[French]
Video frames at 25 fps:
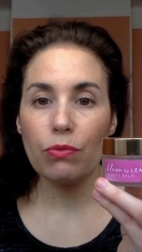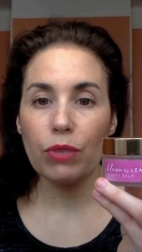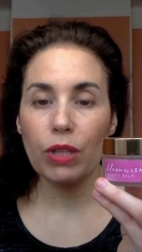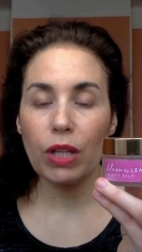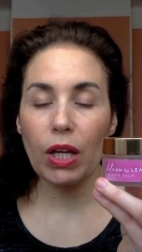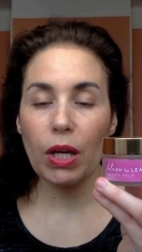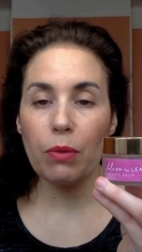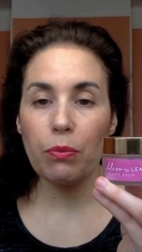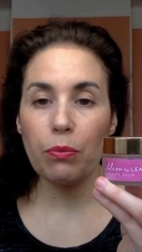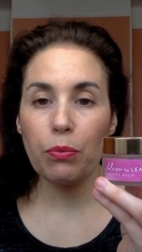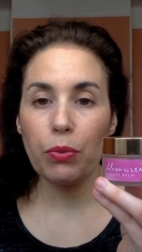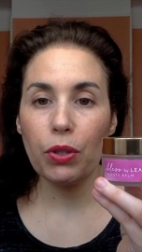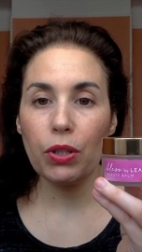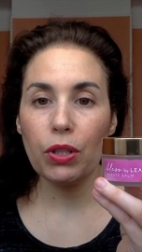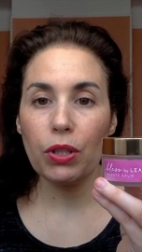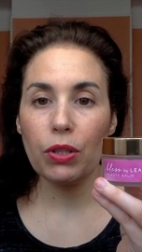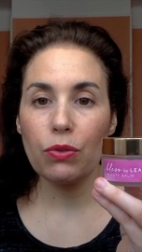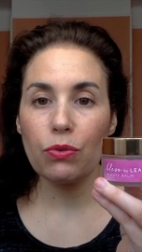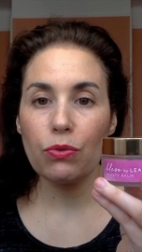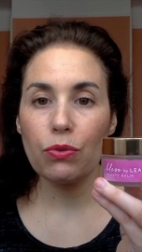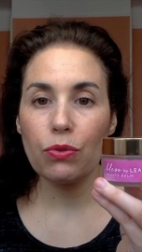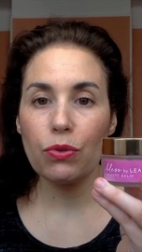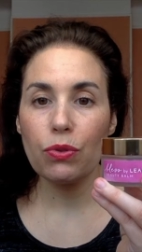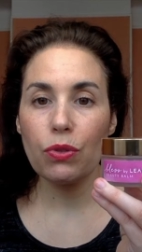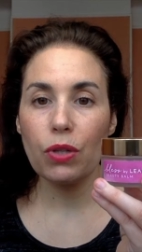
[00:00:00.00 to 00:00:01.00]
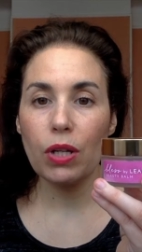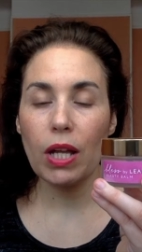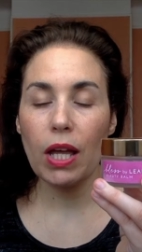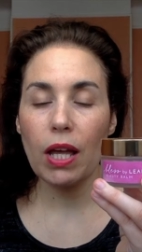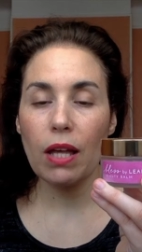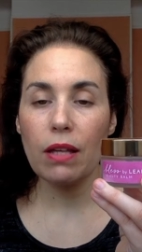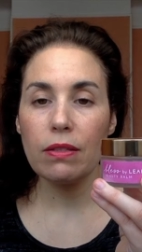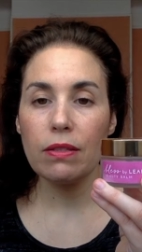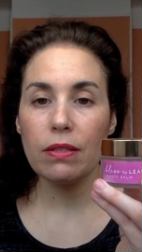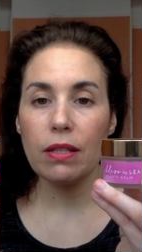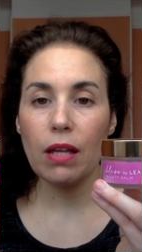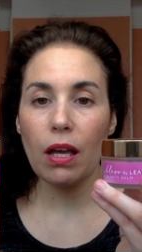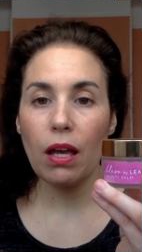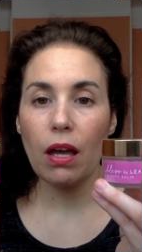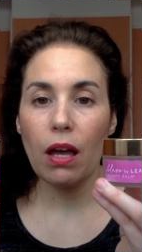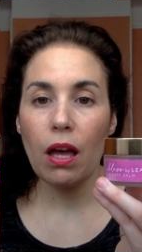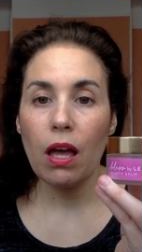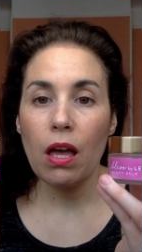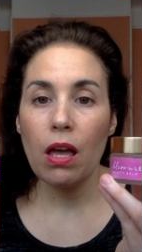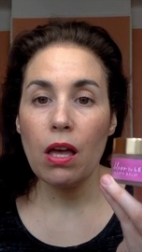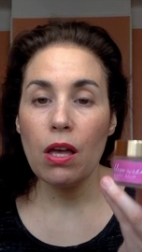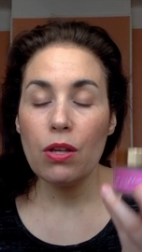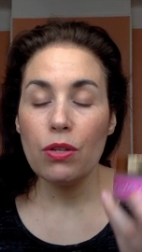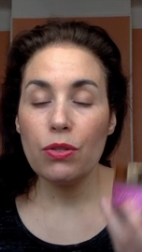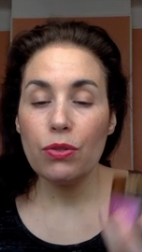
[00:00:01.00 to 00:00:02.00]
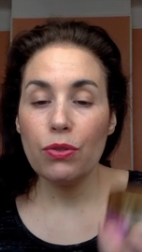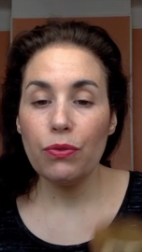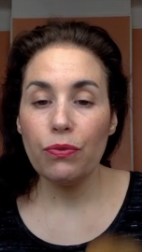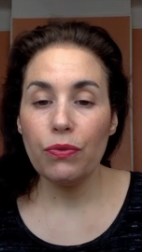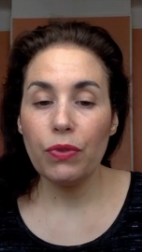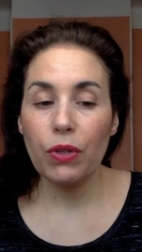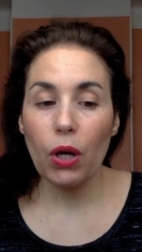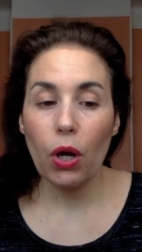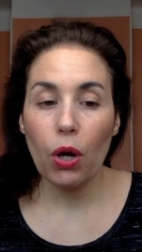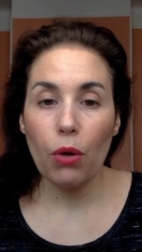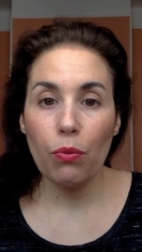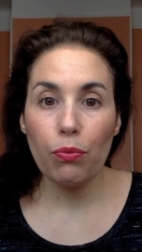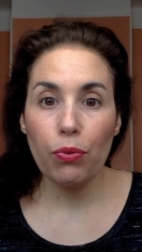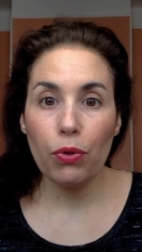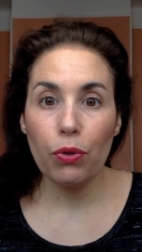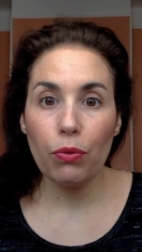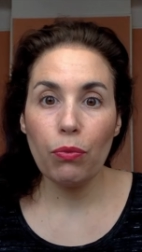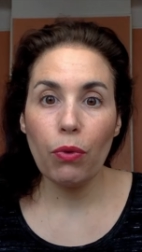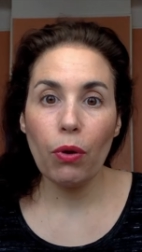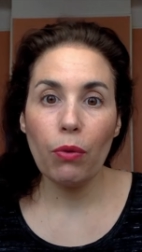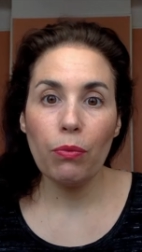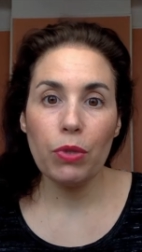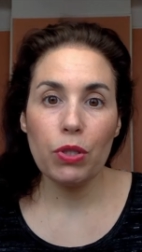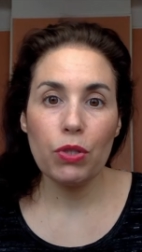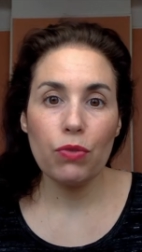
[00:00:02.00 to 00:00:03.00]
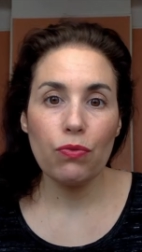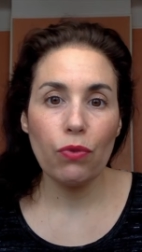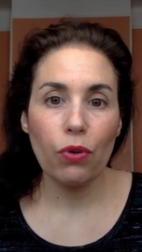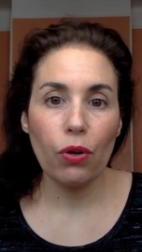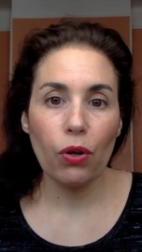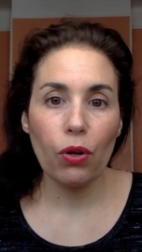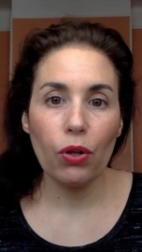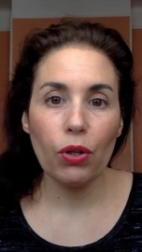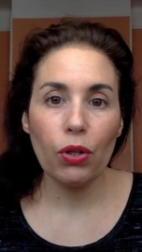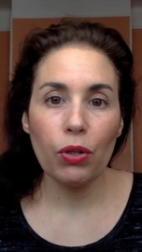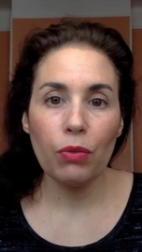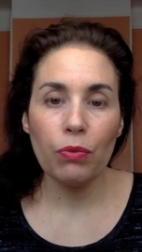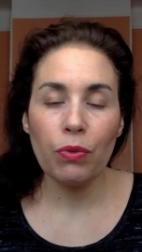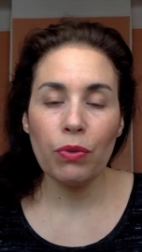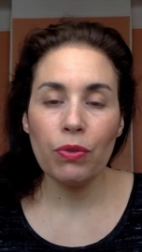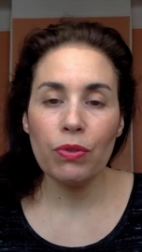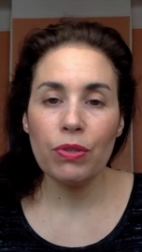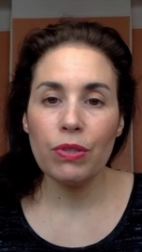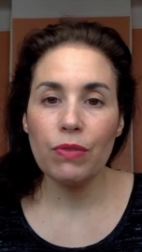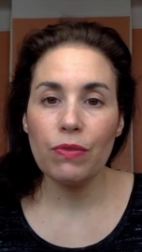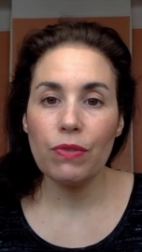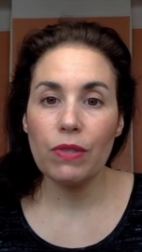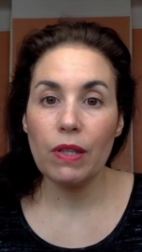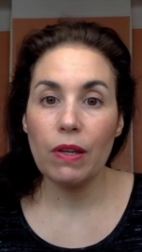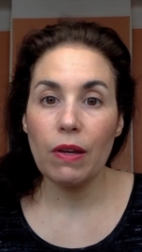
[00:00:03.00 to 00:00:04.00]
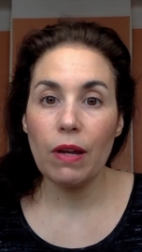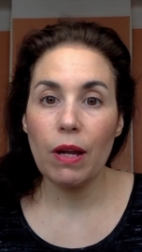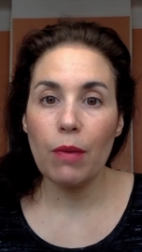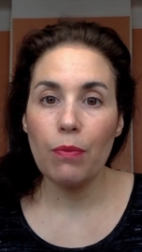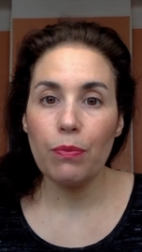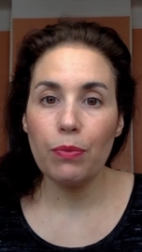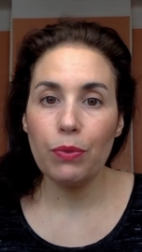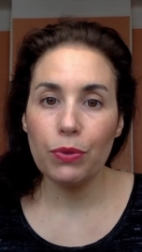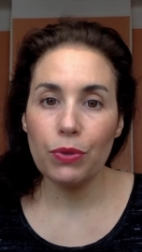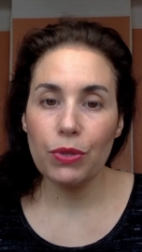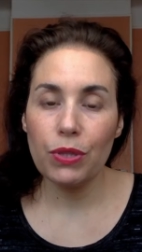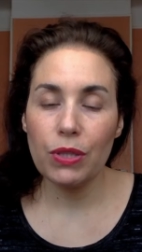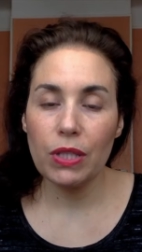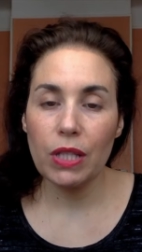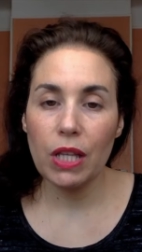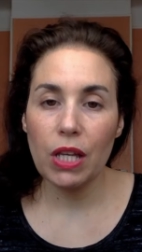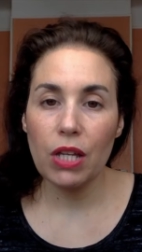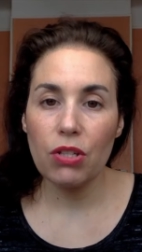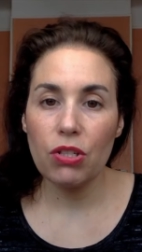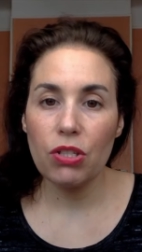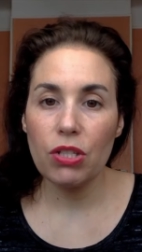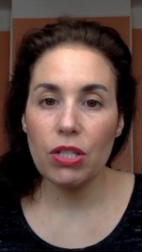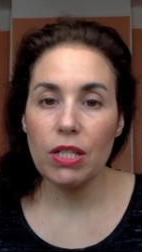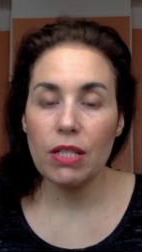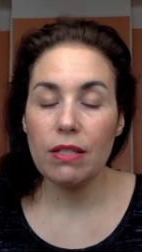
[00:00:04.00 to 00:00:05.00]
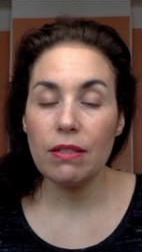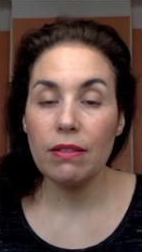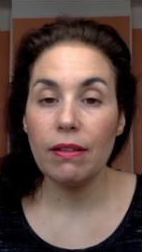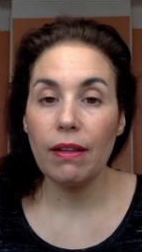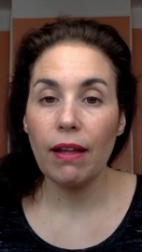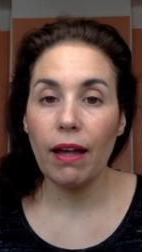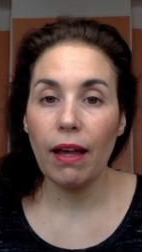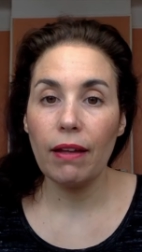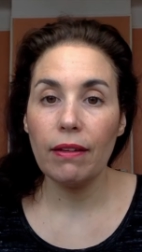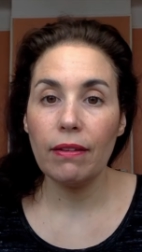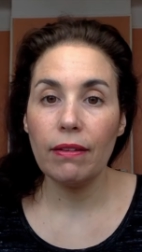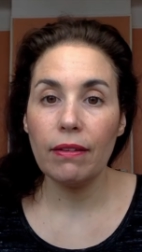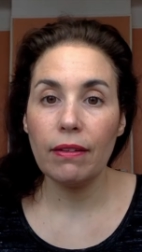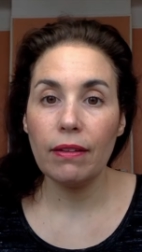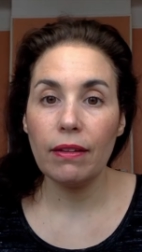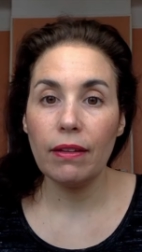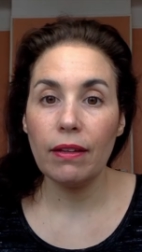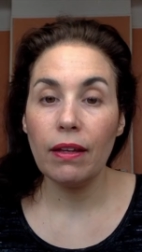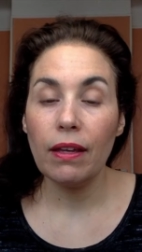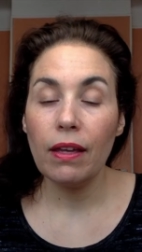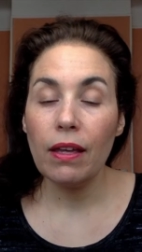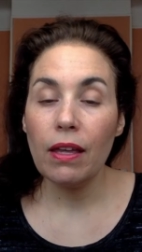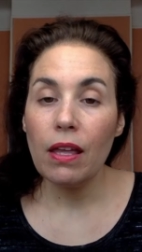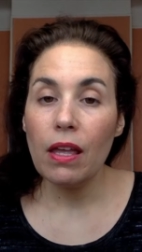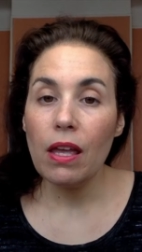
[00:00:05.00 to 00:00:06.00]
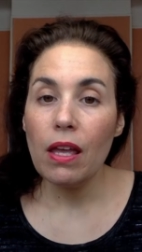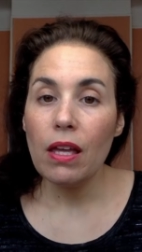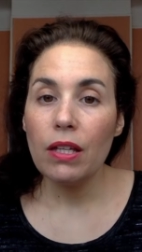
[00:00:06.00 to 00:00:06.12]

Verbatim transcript: crème protection solaire, ça suffira amplement, mais je vous le recommande si vous avez la peau sèche, déshydratée,